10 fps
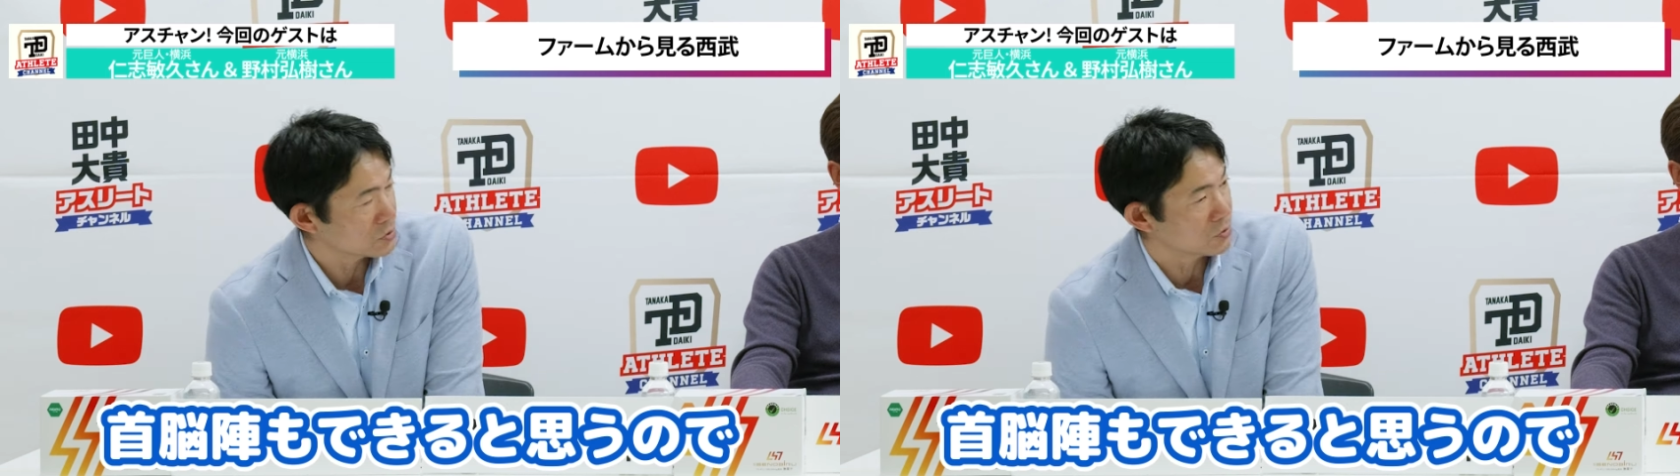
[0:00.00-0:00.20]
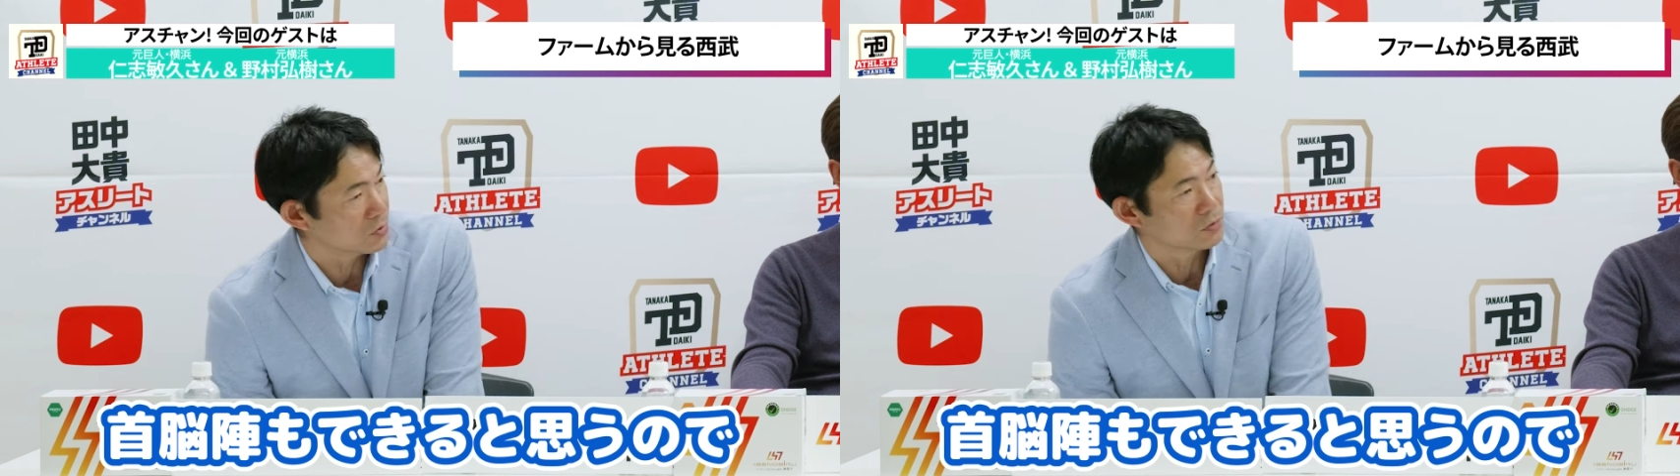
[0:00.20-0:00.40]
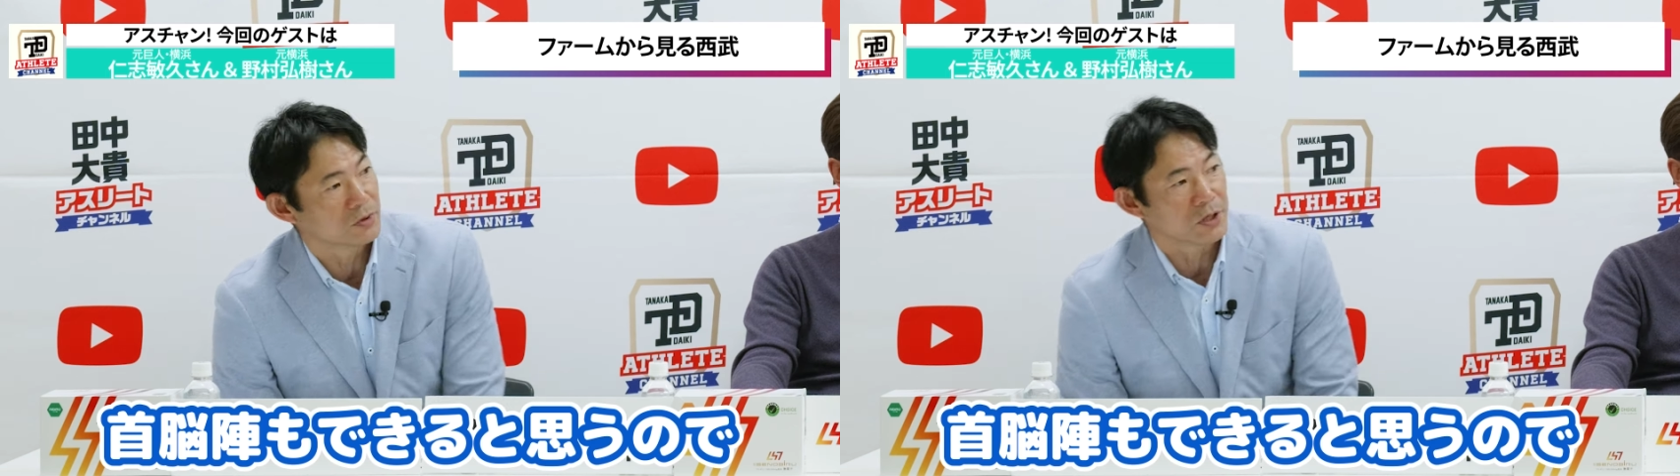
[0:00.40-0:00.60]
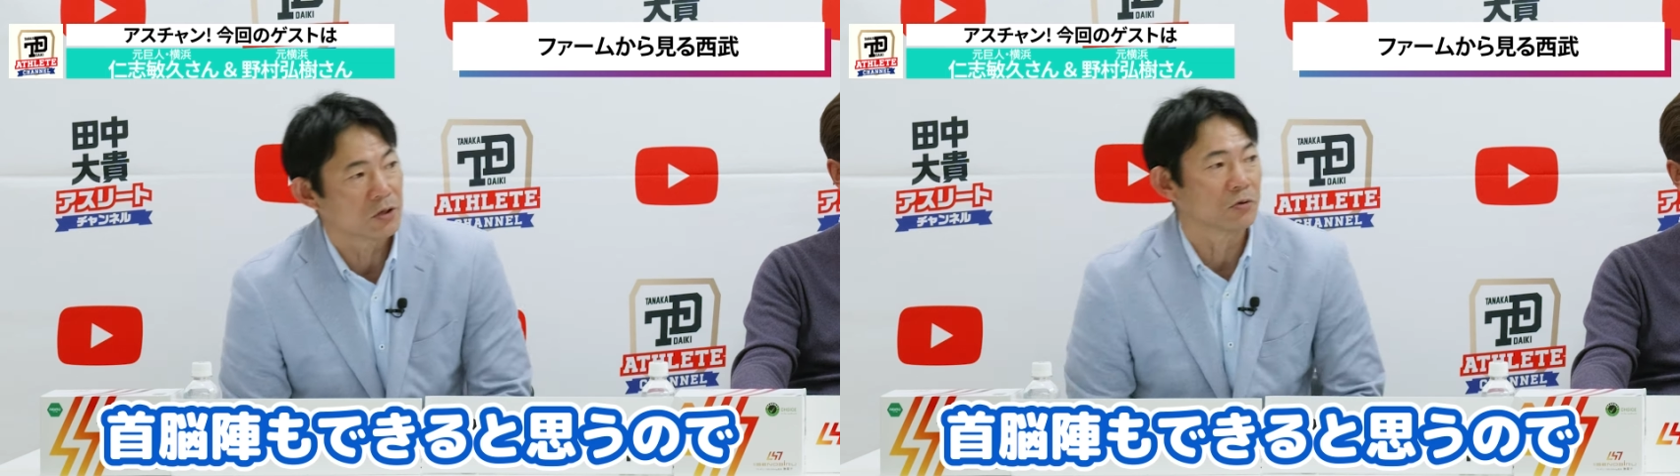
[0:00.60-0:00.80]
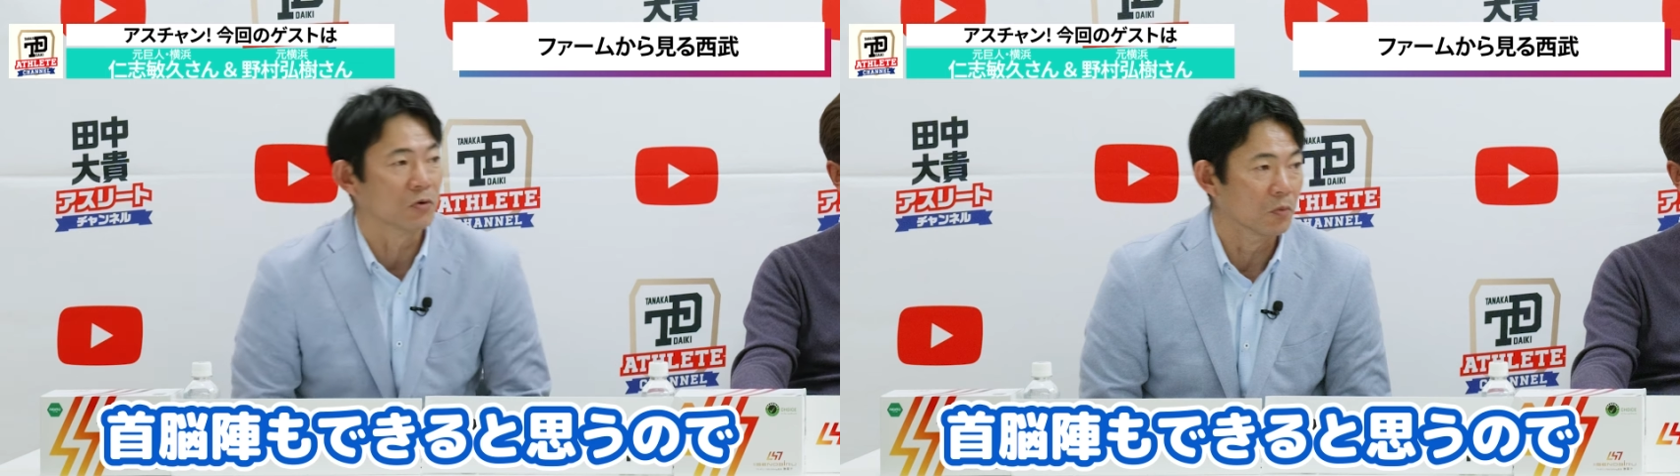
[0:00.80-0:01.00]
そうで
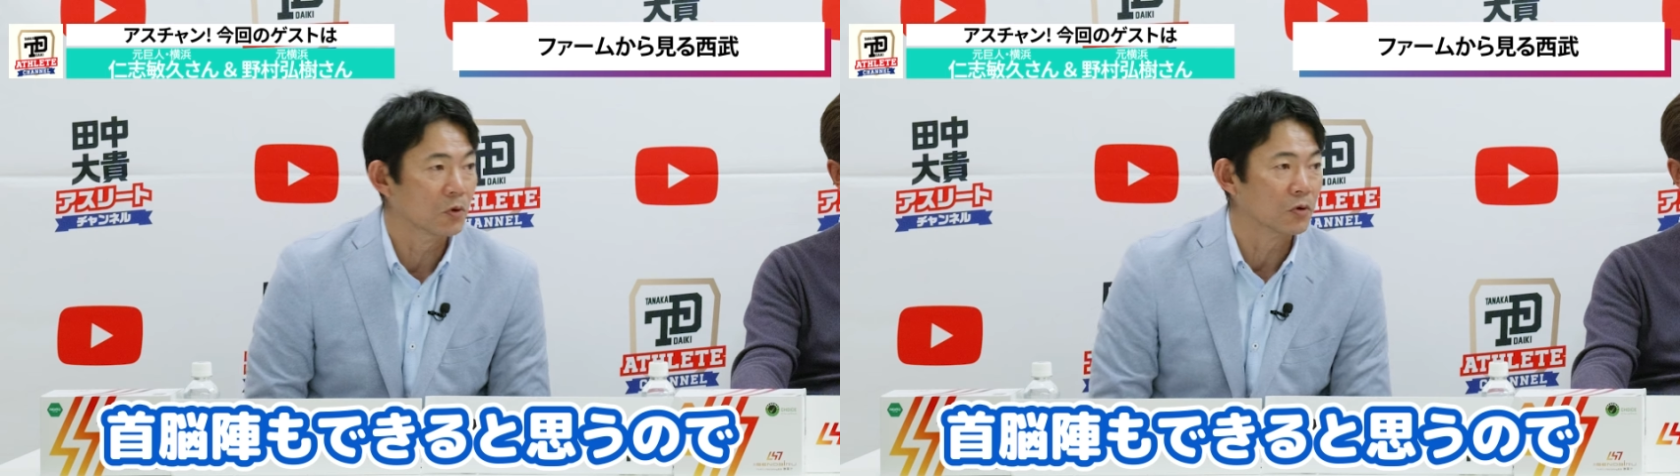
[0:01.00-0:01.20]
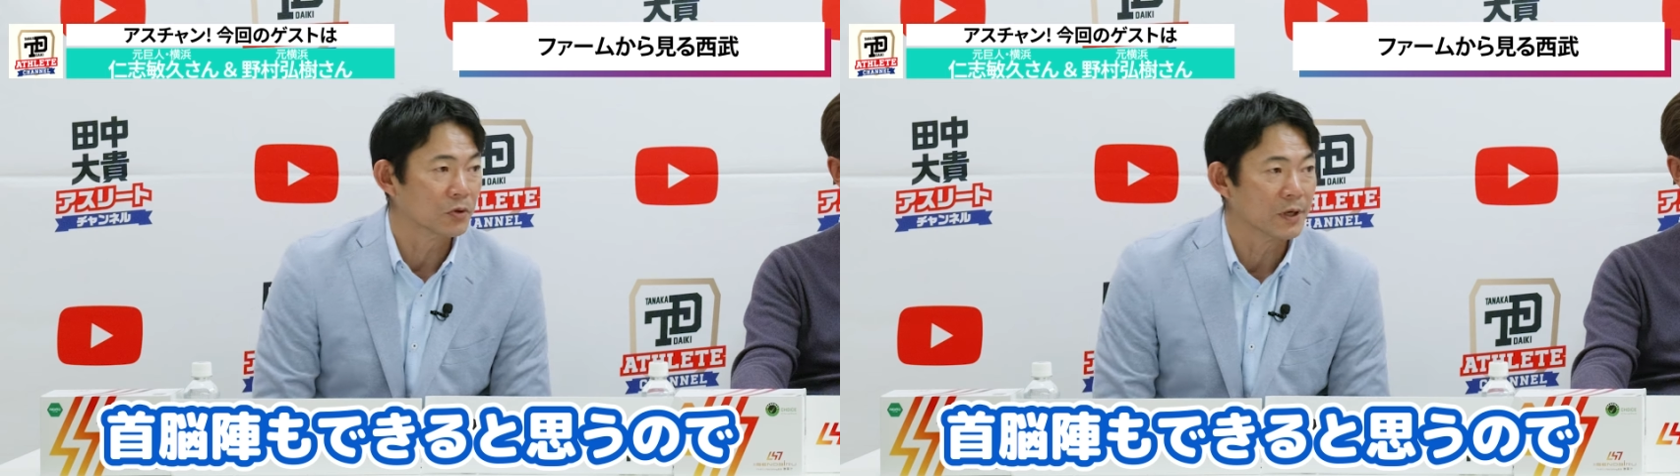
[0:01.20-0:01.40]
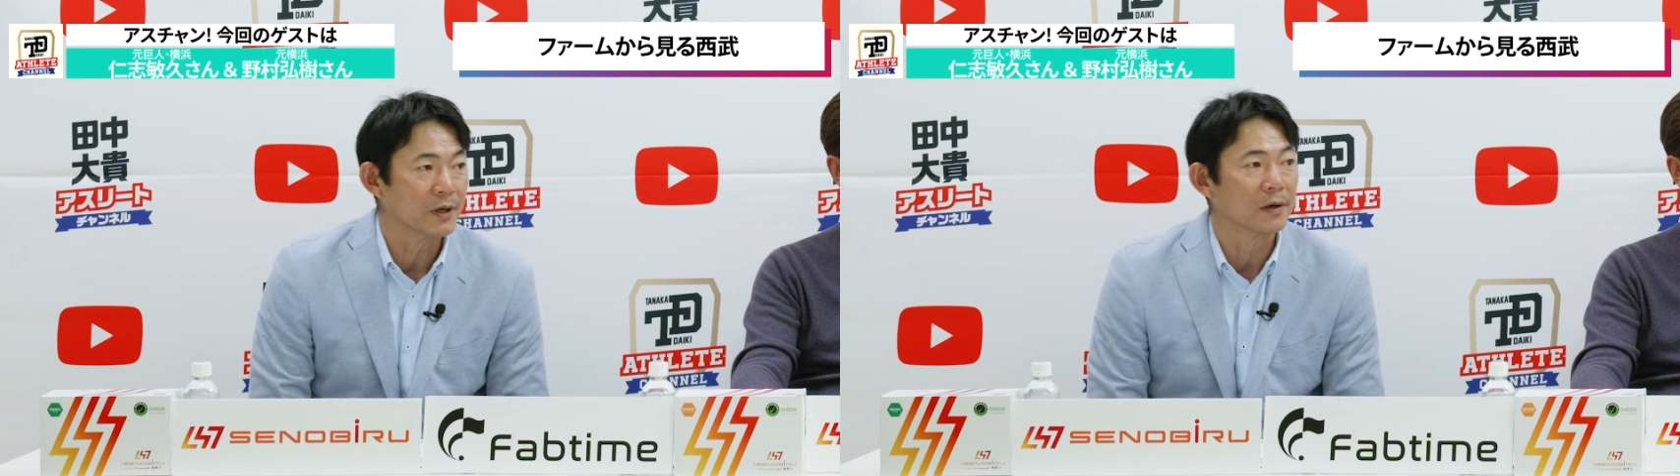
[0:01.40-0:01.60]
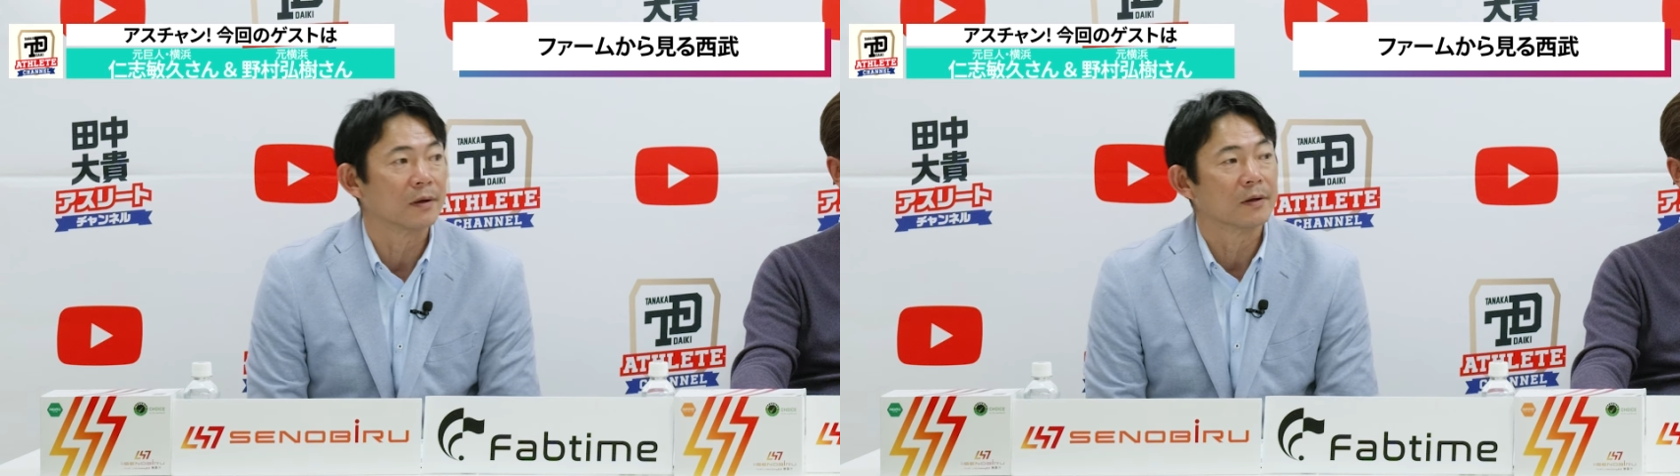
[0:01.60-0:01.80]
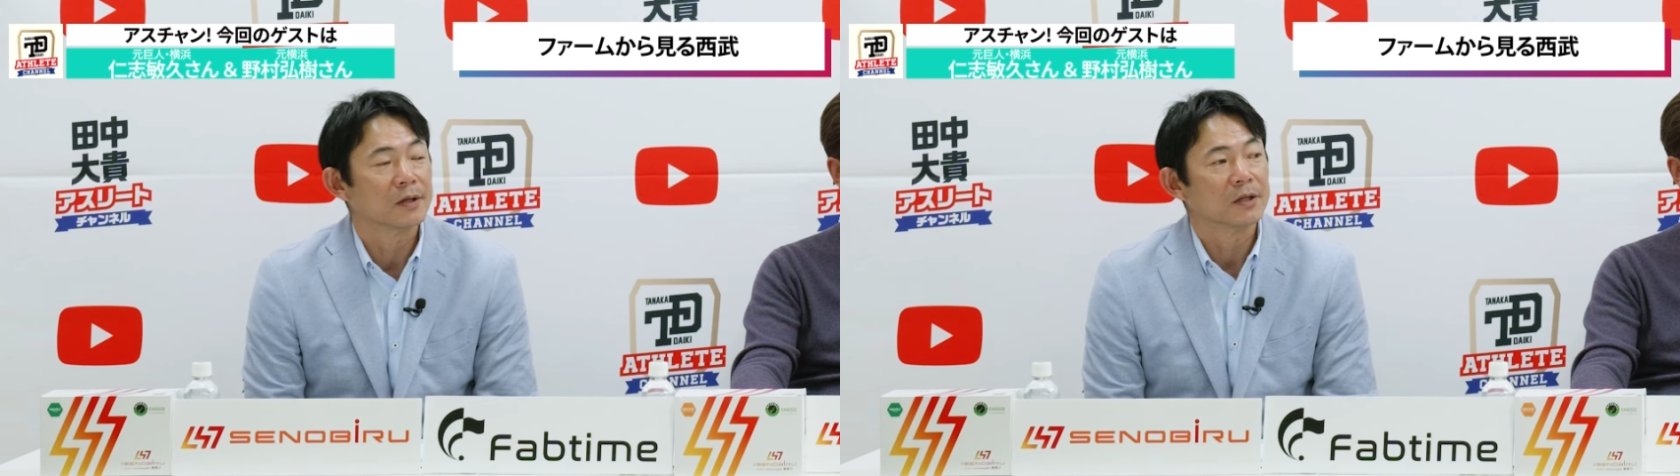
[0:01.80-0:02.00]
きると思うので、うん、